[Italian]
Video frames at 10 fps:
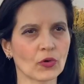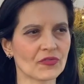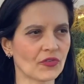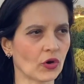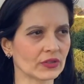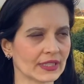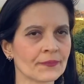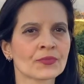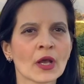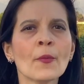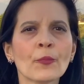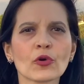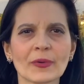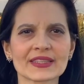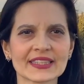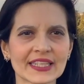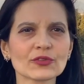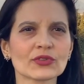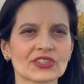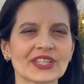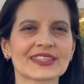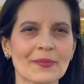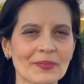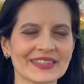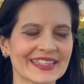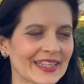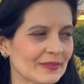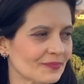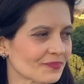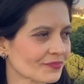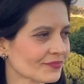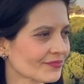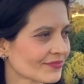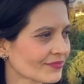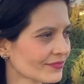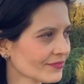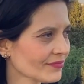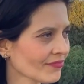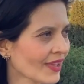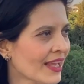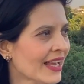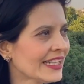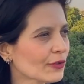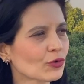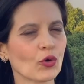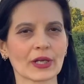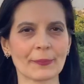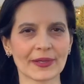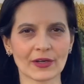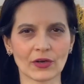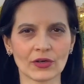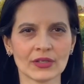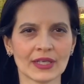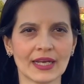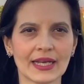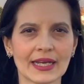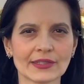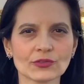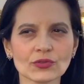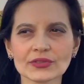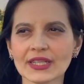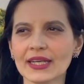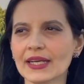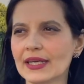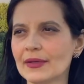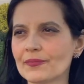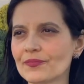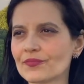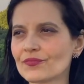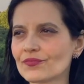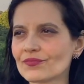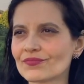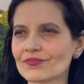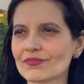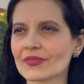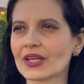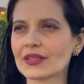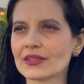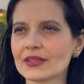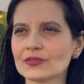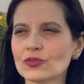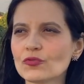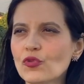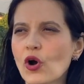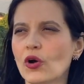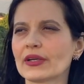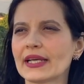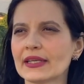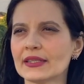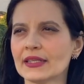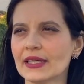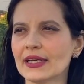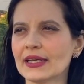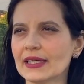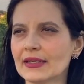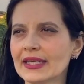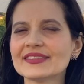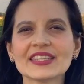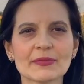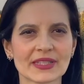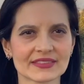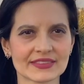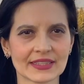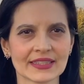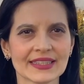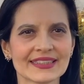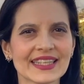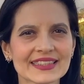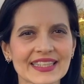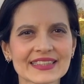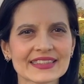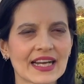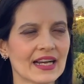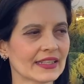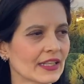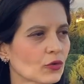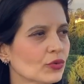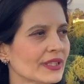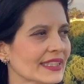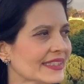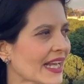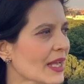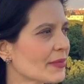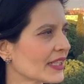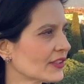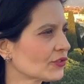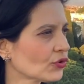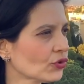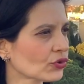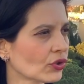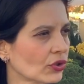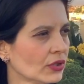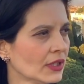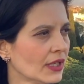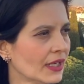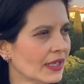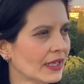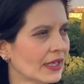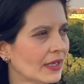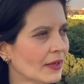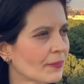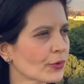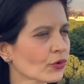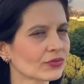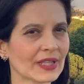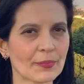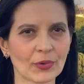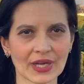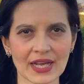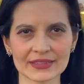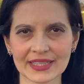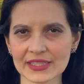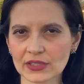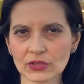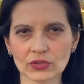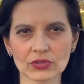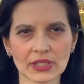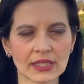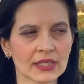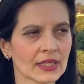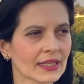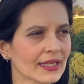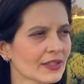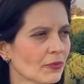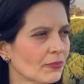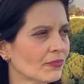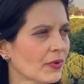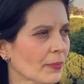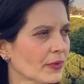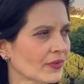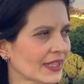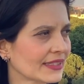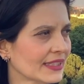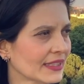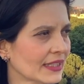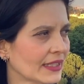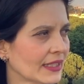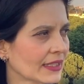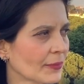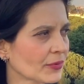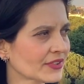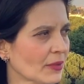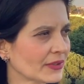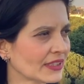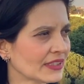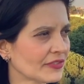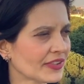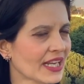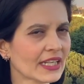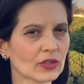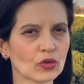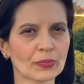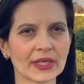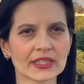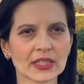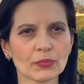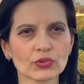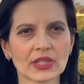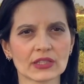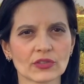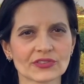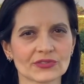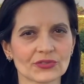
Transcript: coinvolti, pur mantenendo una certa empatia. L'autore però eh, non, eh, non, vuole eh, esimersi dal trattare alcuni dei temi che sono eh, più contemporanei ancora, io proprio vorrei dire che possiamo identificare come i tabù della nostra